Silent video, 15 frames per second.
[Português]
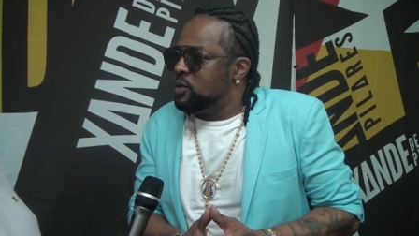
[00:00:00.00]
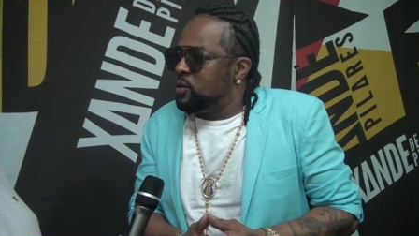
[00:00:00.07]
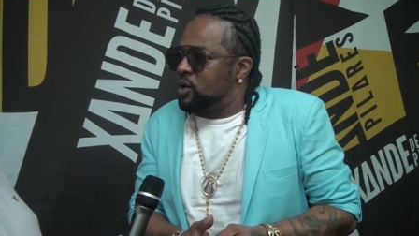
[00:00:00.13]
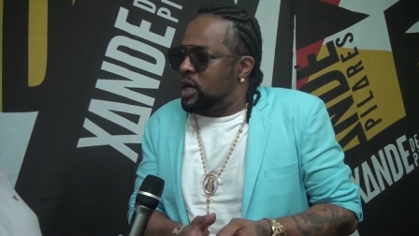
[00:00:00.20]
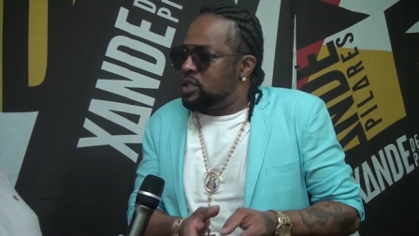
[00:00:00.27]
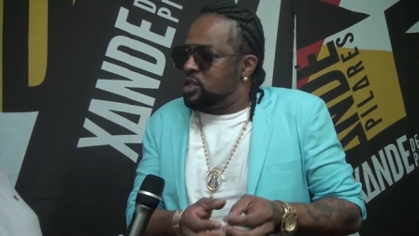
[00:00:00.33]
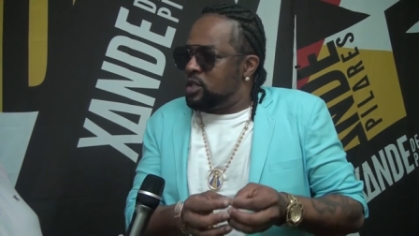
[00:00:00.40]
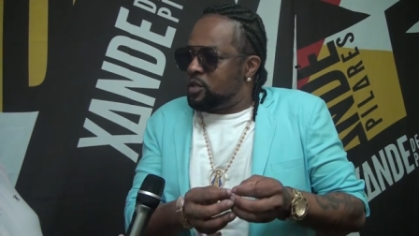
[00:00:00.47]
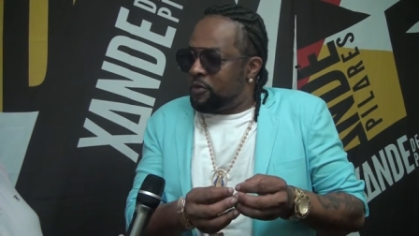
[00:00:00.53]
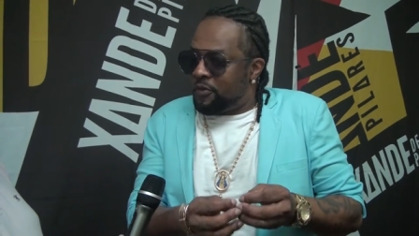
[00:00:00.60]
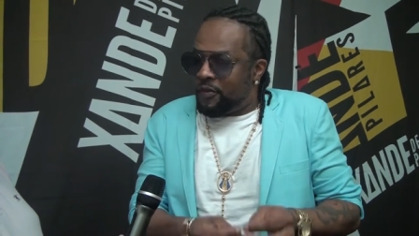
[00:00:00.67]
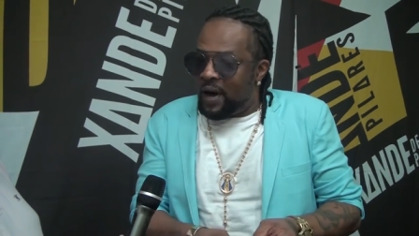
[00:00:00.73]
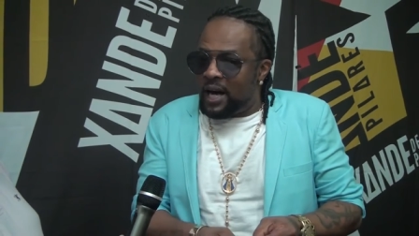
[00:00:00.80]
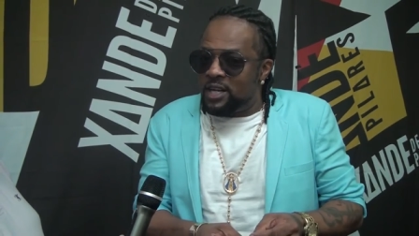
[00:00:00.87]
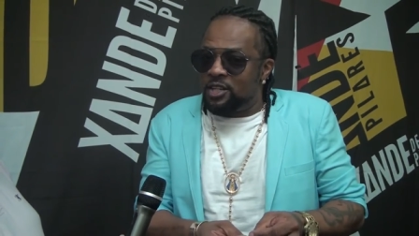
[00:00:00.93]
O que a gente
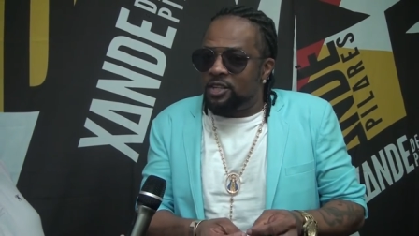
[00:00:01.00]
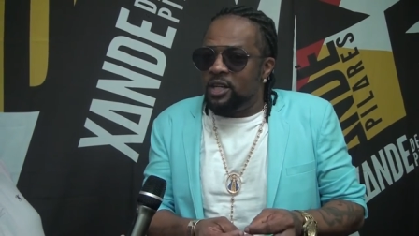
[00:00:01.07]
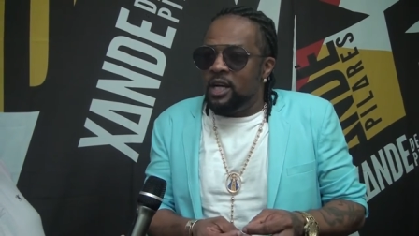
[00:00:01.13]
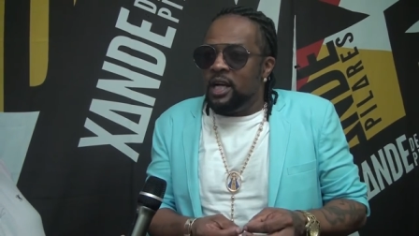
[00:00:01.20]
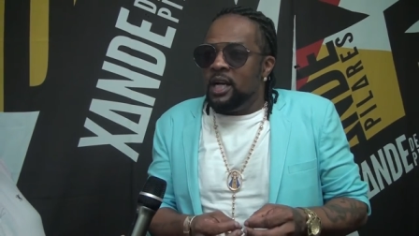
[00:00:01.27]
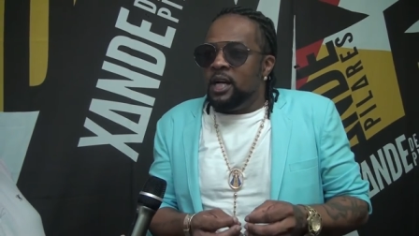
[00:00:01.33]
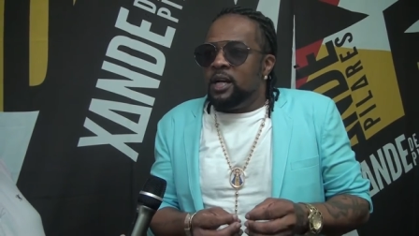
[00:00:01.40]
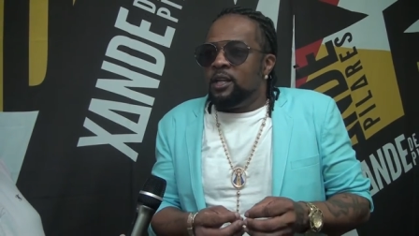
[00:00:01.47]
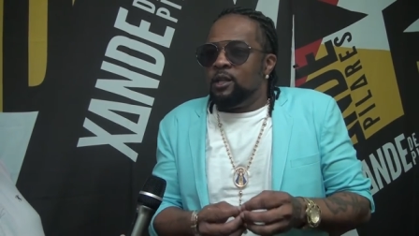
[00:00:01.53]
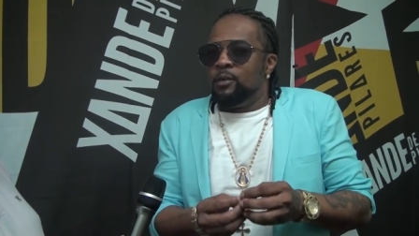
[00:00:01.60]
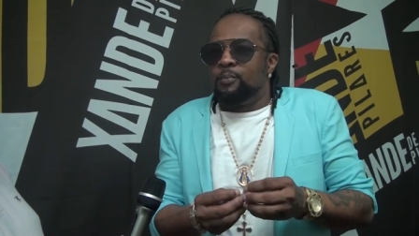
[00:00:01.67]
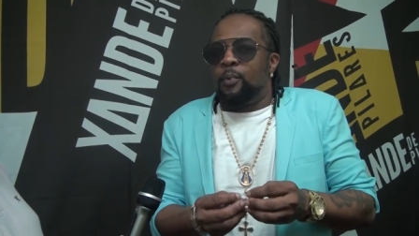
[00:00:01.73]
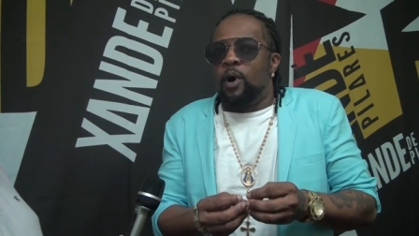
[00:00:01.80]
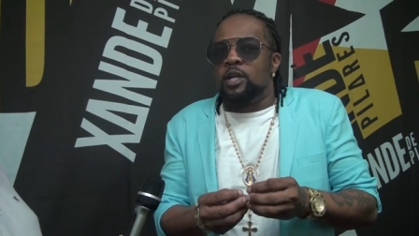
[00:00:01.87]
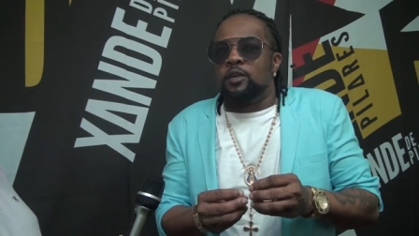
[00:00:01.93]
faz
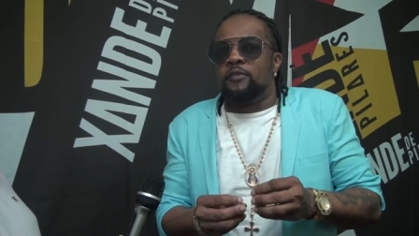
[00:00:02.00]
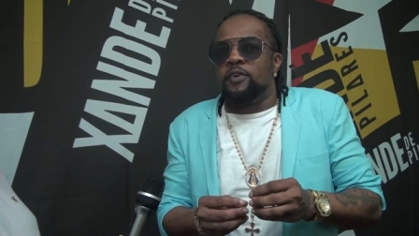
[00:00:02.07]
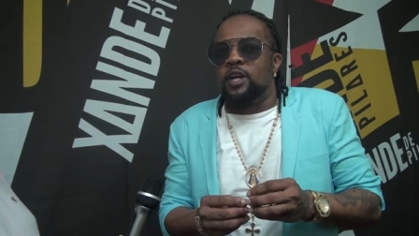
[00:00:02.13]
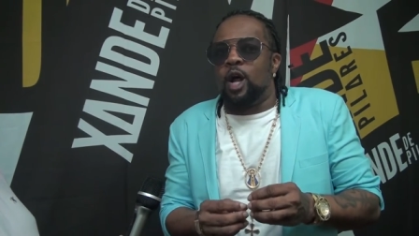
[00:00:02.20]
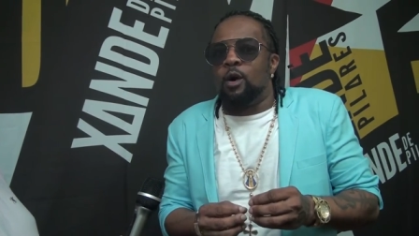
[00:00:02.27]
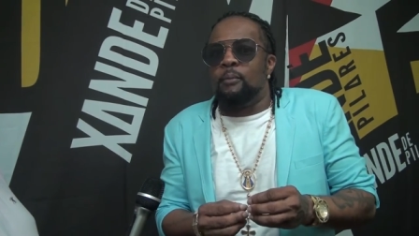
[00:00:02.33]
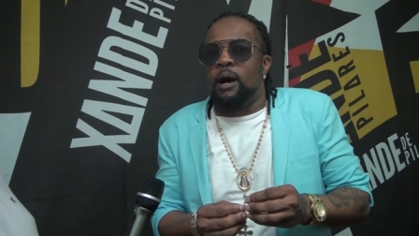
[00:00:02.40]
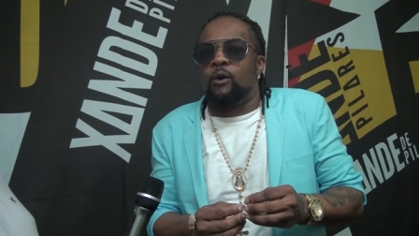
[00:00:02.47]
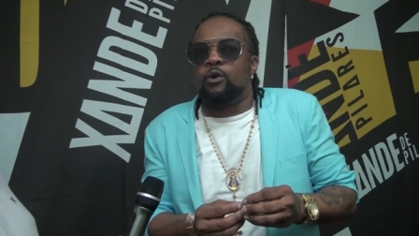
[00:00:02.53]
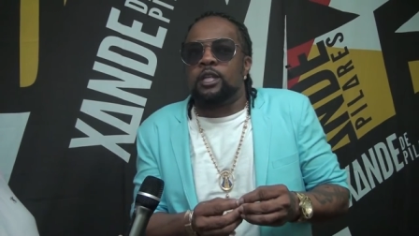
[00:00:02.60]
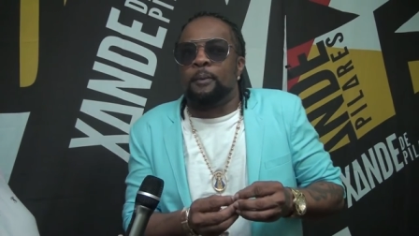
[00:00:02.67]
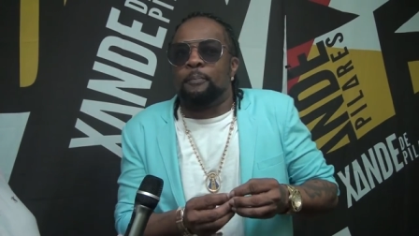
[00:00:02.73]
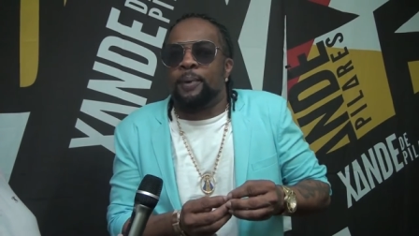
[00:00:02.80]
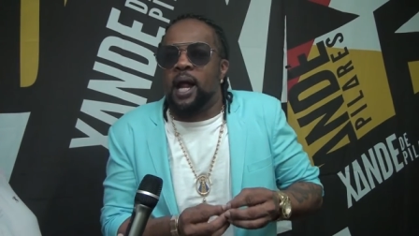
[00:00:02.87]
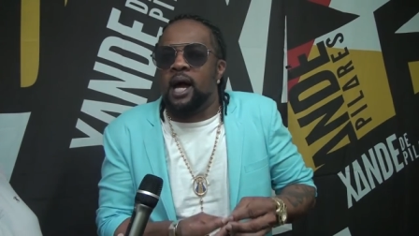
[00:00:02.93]
pode virar uma
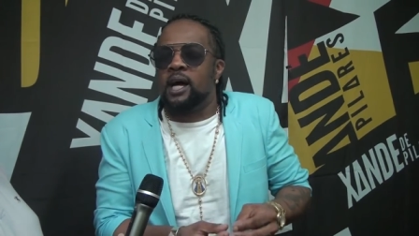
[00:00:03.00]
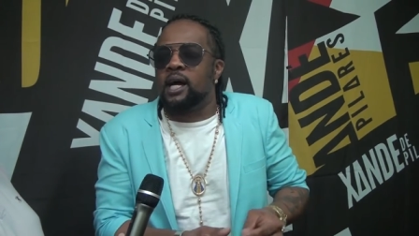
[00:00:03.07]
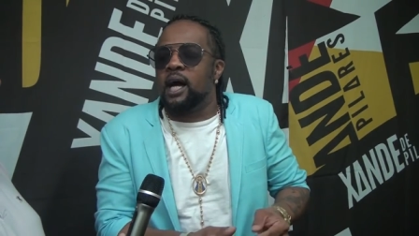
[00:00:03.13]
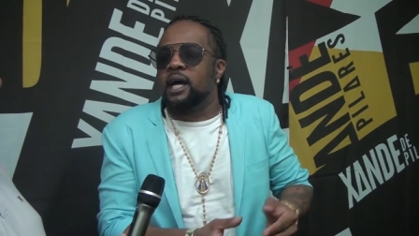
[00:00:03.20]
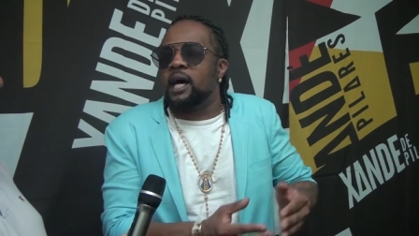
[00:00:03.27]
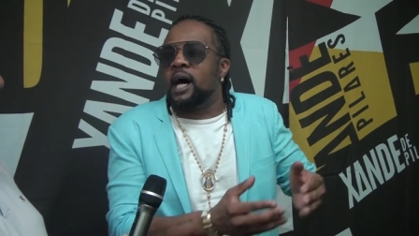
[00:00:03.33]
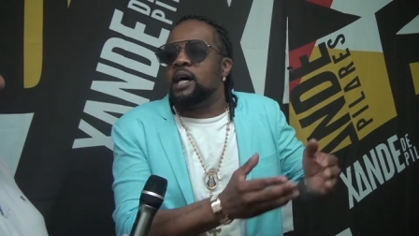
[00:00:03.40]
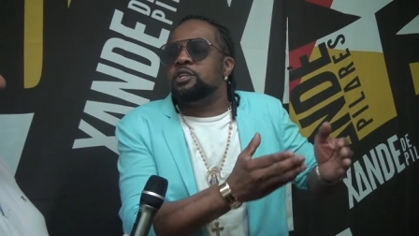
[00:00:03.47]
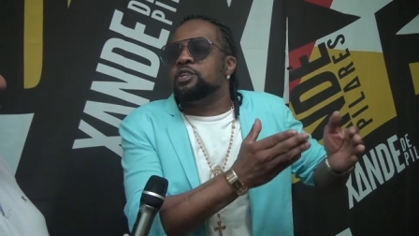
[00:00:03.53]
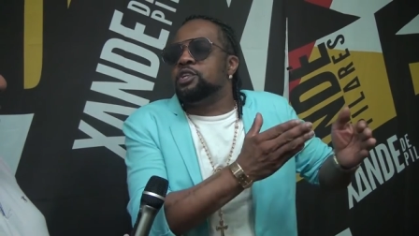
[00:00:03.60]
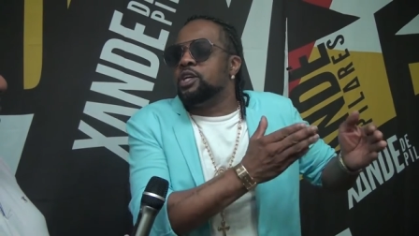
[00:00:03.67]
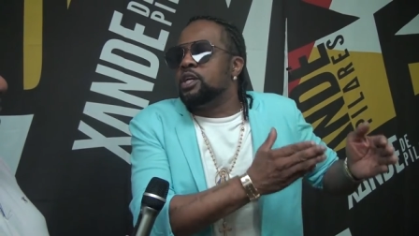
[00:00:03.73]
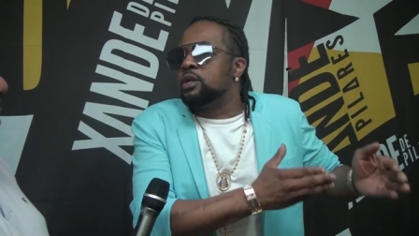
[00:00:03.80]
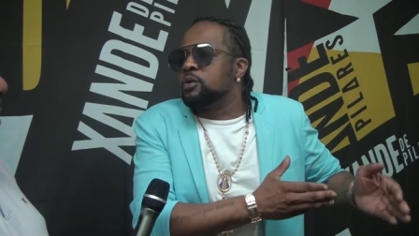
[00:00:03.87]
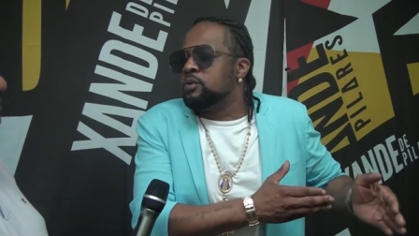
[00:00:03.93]
coisa para ganhar
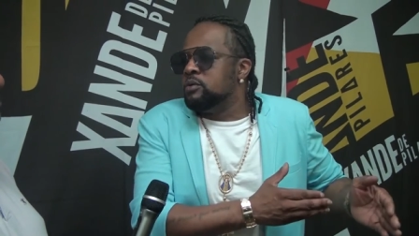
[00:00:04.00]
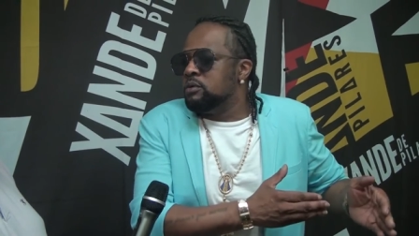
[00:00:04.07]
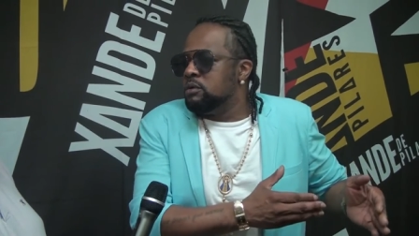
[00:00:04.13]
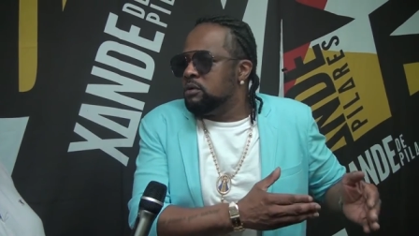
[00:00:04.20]
dinheiro